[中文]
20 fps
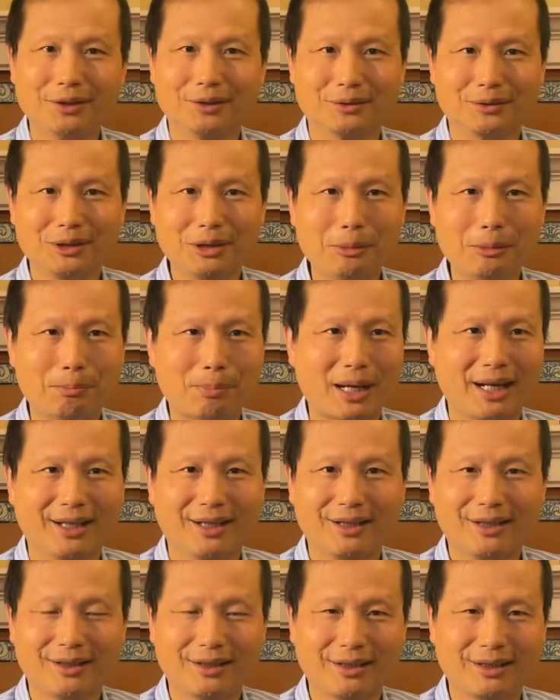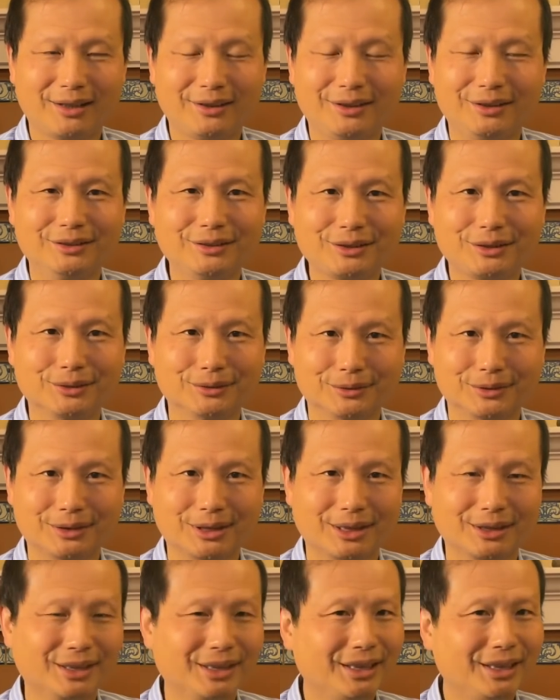有一百二零九
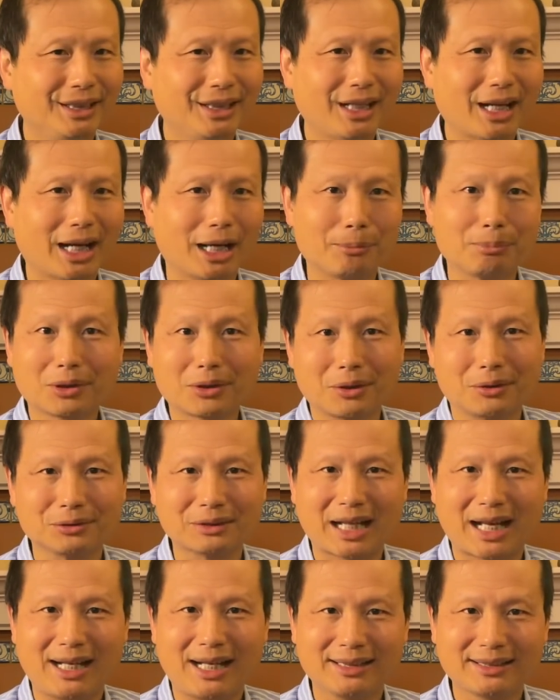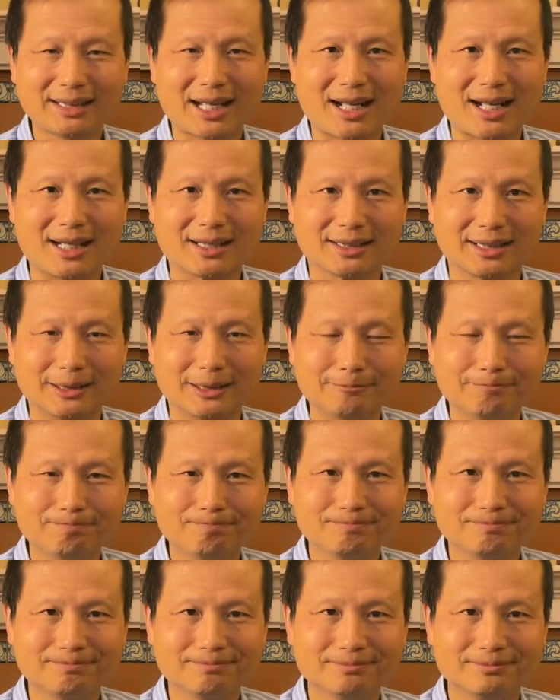人，还不够他打的
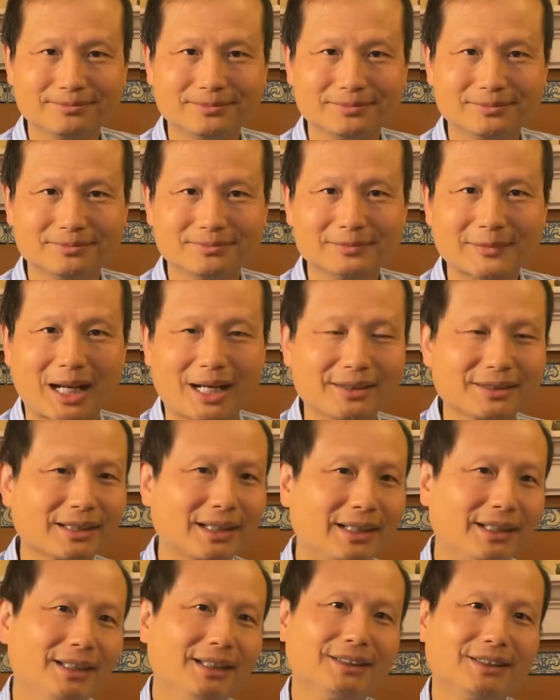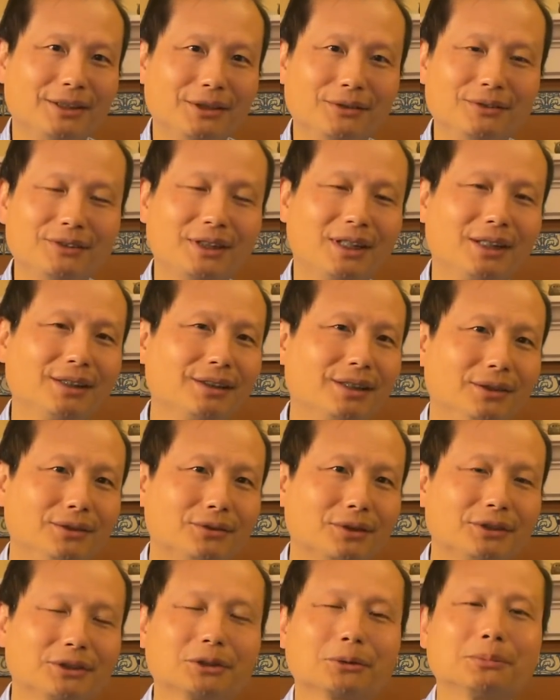啊！那有些人可能
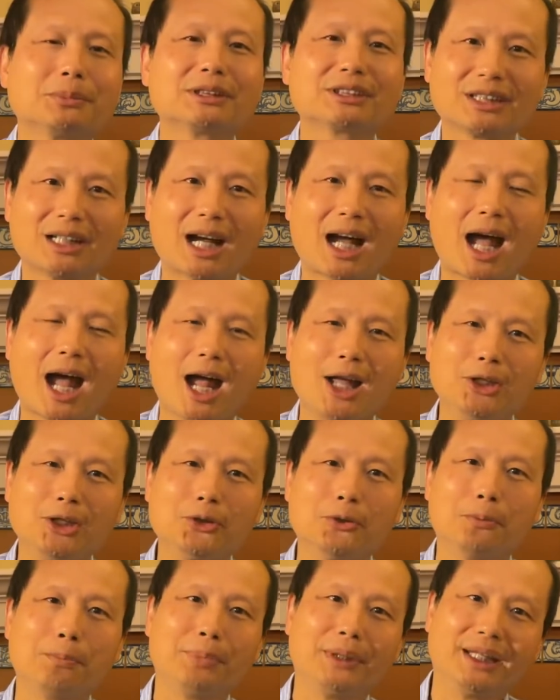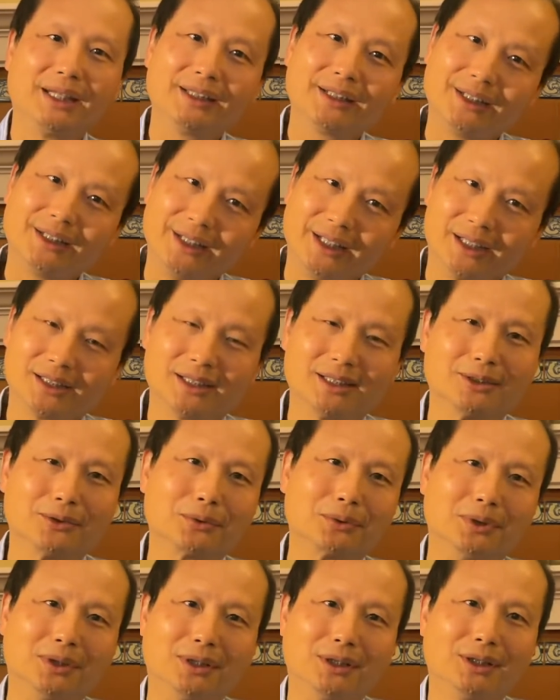说，是不是还有别的联合
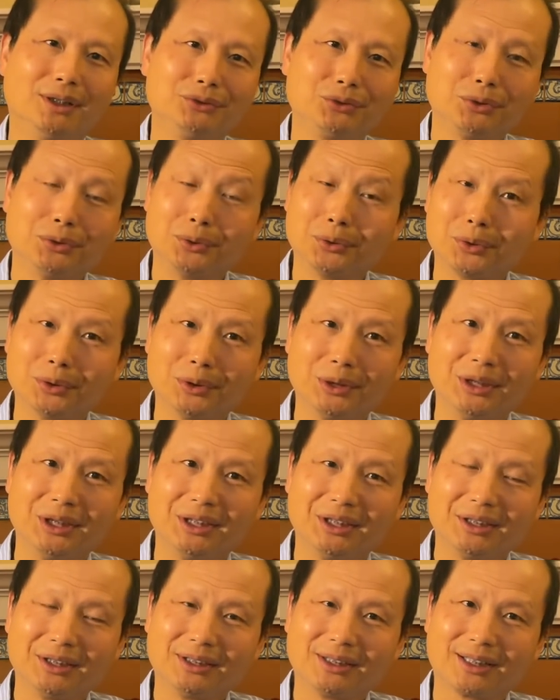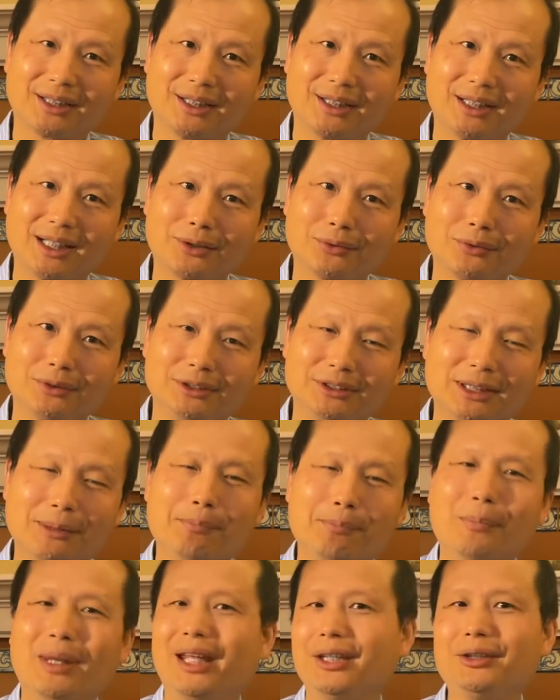国军队跟他对阵？
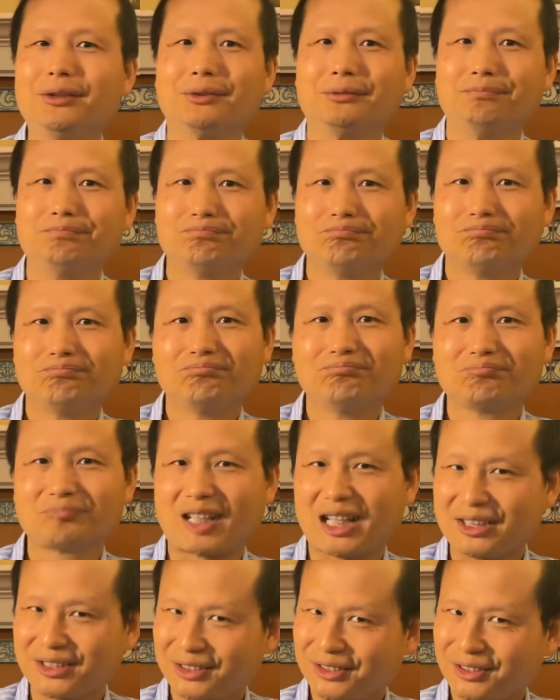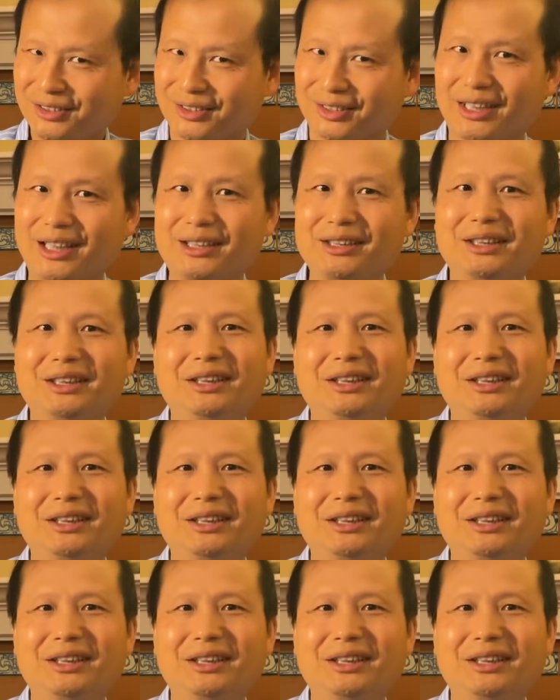没有，当时呢？